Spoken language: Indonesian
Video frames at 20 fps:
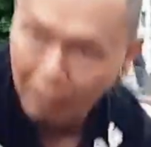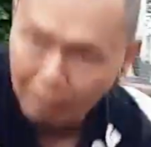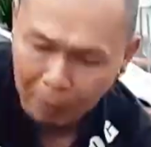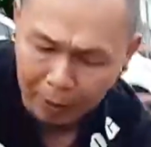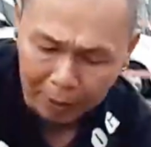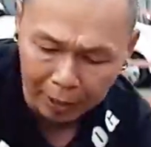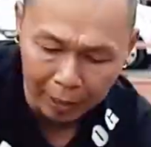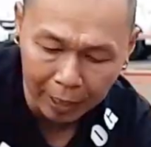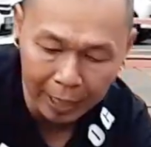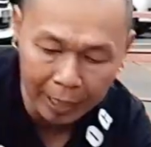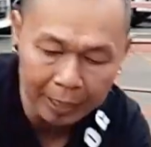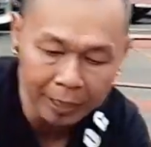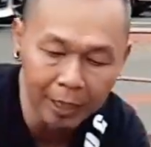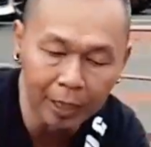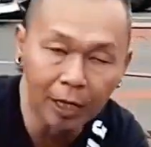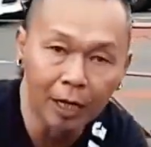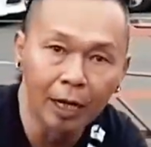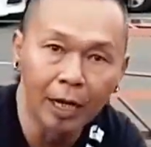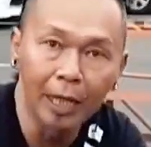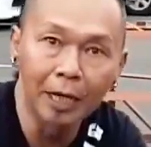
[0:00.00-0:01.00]
apa ya,
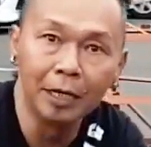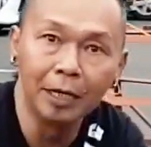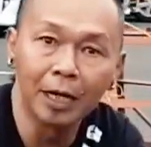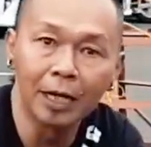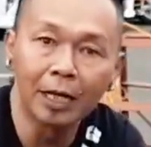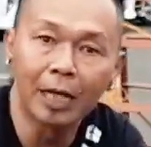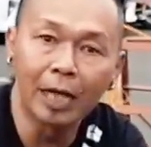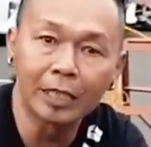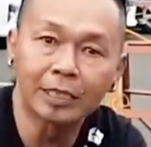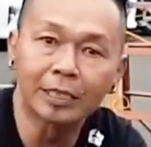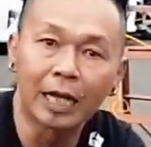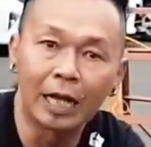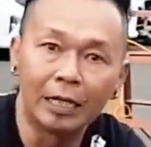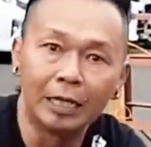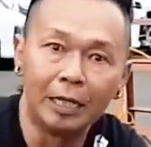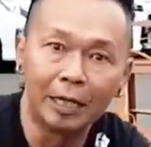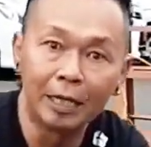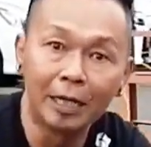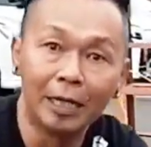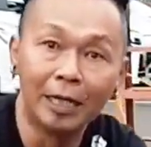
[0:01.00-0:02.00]
handle, handle gas
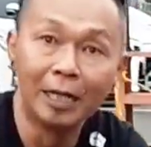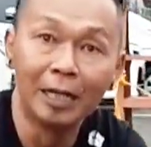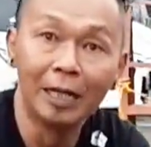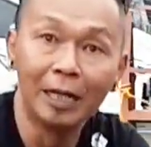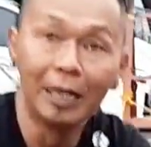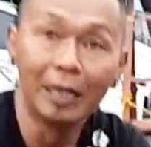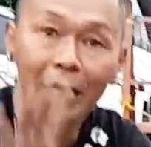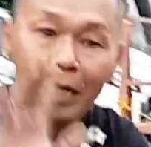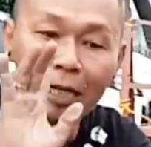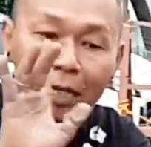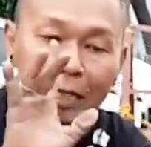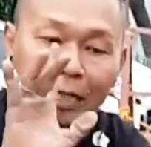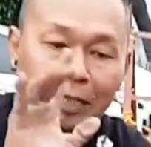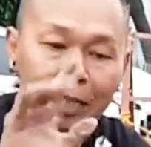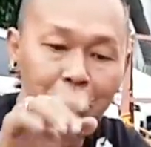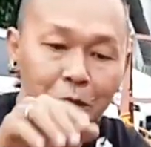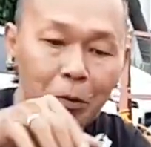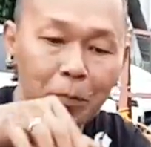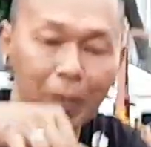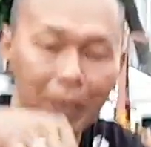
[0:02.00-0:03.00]
kali ya kita
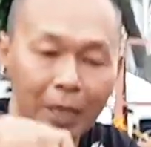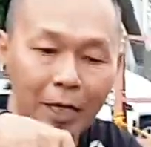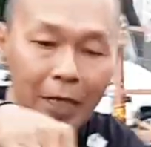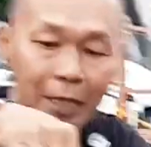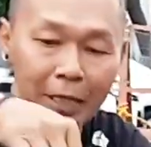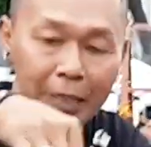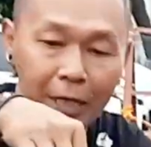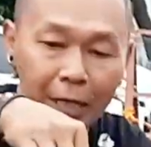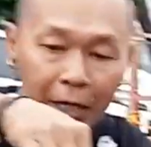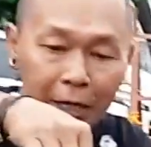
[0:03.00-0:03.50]
coba ya, ini dia.